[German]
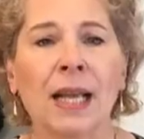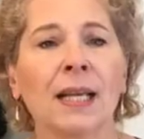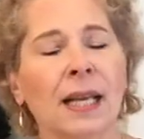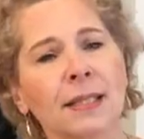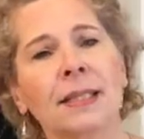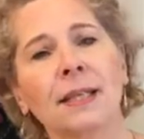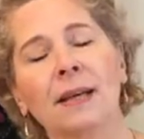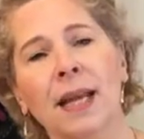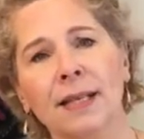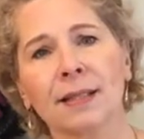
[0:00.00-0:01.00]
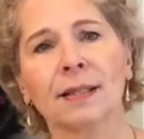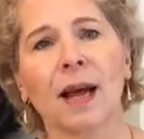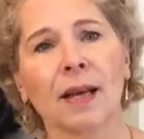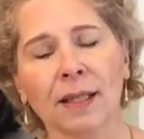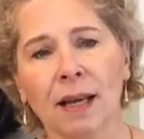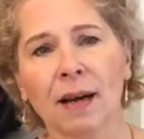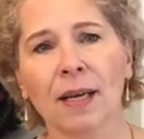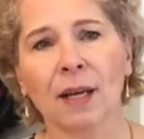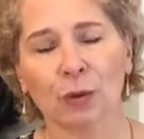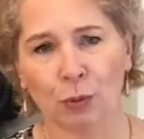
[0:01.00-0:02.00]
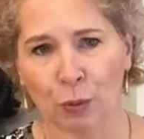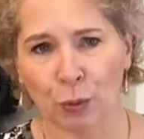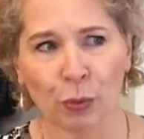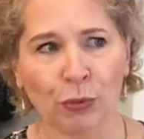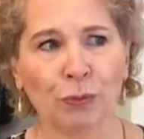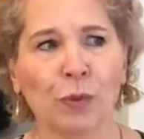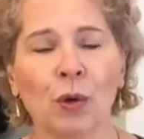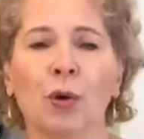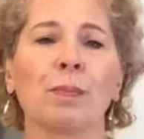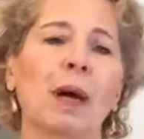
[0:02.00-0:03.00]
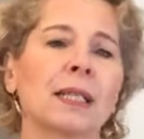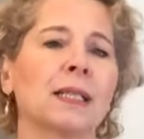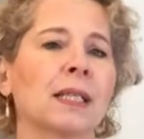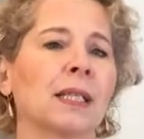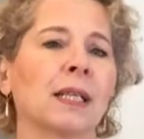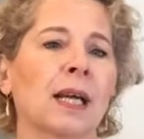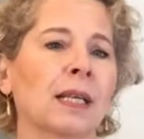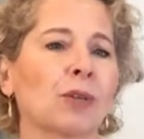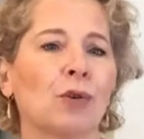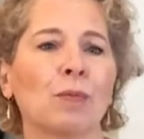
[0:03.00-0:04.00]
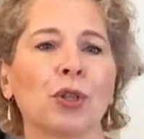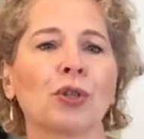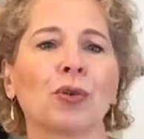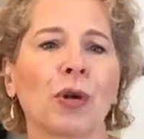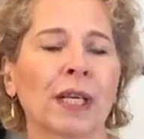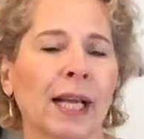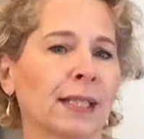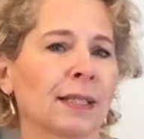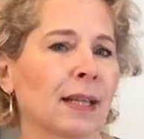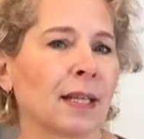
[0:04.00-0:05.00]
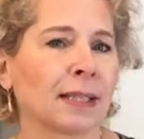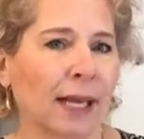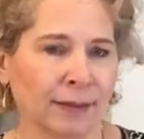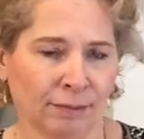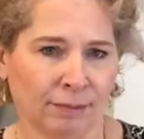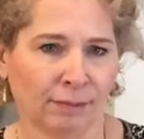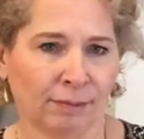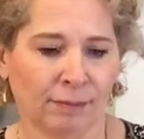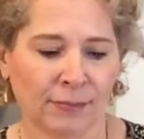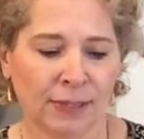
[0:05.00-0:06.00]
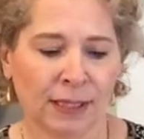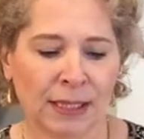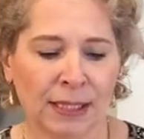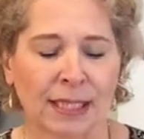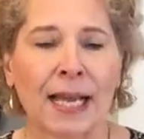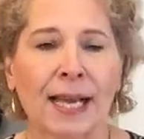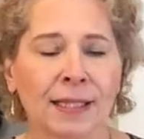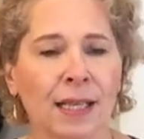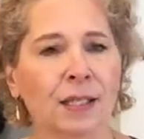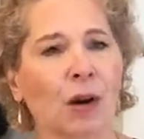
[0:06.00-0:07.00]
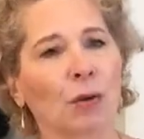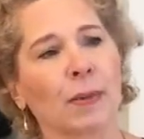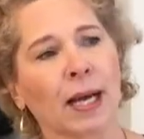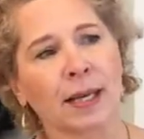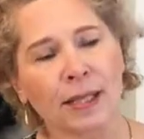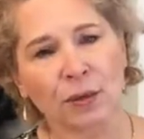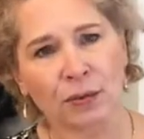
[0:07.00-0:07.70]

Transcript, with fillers: lassen ihre Leisten aller Jahre lang überprüfen und passen die den anatomischen neuen Kennzahlen an. Das heißt also auch, man hat also